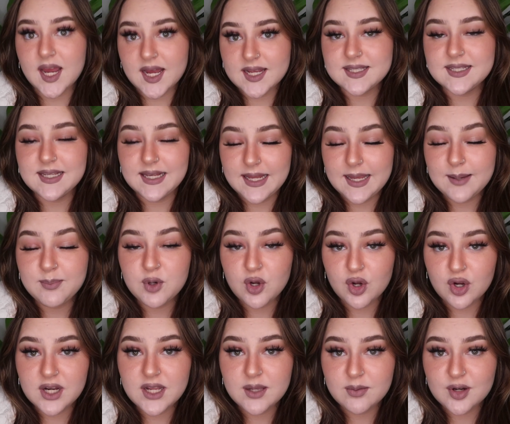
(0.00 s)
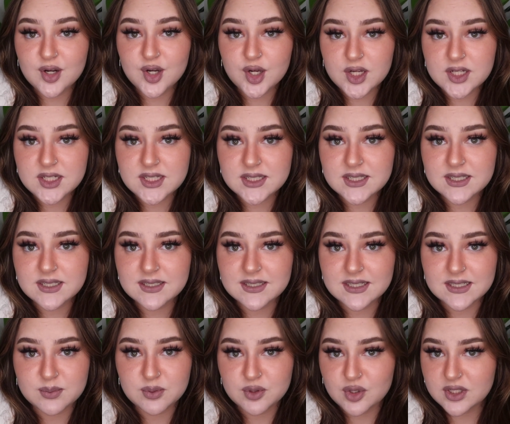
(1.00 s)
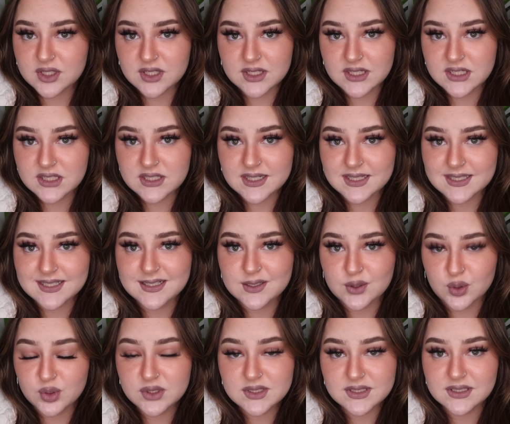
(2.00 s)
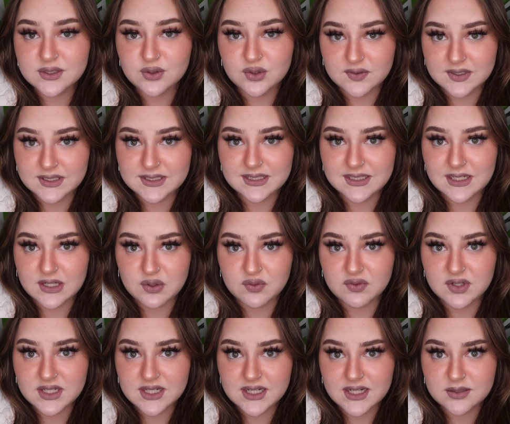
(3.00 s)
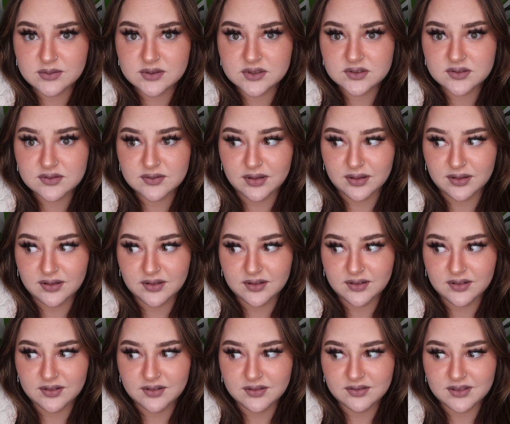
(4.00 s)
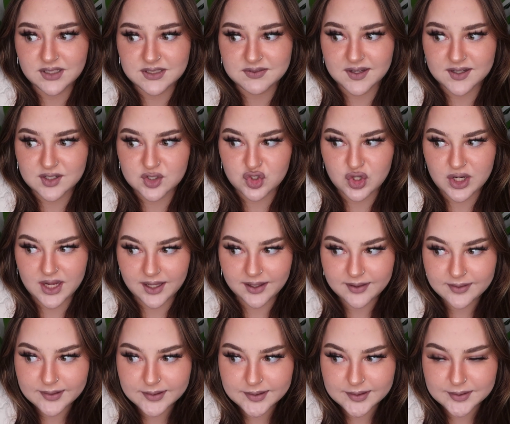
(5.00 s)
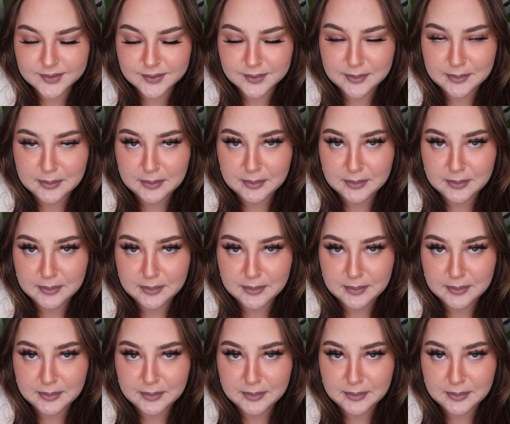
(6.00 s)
ja, sie leben noch, liebe Leute. Das bedeutet nicht, dass sie tot sind, nur weil ich sie tätowiert habe. Das wäre schrecklich.